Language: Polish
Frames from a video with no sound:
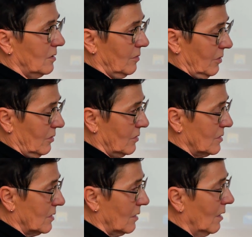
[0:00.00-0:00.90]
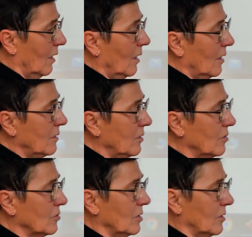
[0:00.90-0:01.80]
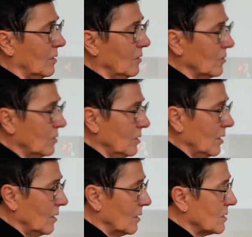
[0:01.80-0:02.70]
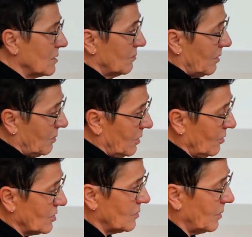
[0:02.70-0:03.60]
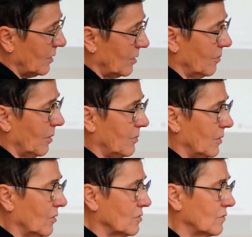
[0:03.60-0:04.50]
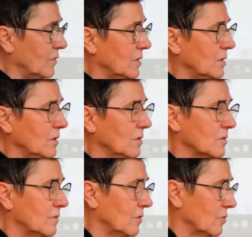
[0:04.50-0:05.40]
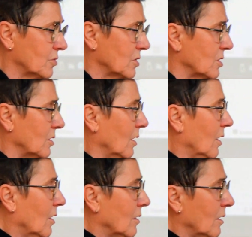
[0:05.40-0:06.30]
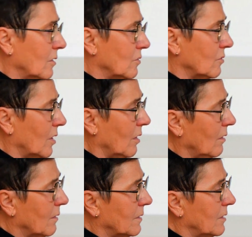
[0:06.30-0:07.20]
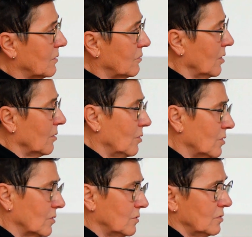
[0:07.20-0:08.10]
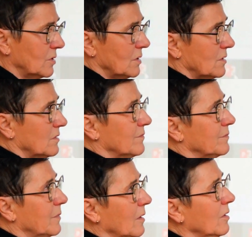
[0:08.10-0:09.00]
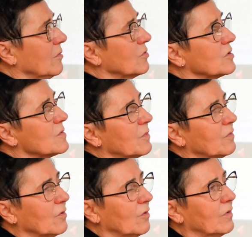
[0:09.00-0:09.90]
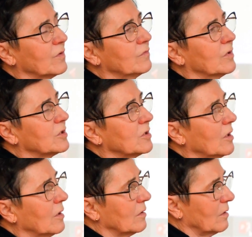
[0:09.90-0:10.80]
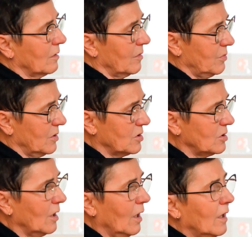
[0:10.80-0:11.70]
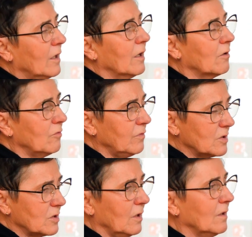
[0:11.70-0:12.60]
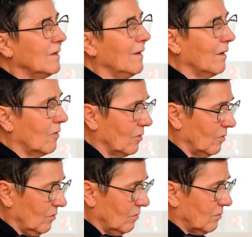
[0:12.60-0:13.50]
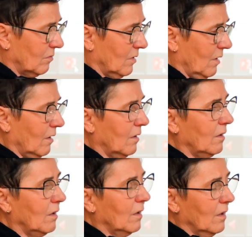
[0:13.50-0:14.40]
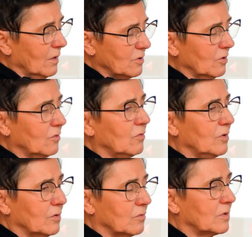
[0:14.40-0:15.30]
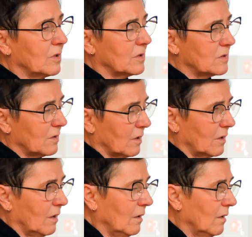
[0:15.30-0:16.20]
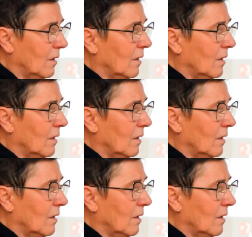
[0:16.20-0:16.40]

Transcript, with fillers: niepalących. Nikotyna. Nikotyna jest papieros, palenie papierosów jest jedną z wielu przyczyn, na które y, które, który y, palenie może spowodować właśnie raka piersi, jak również innego raka, a szczególnie tutaj jest raka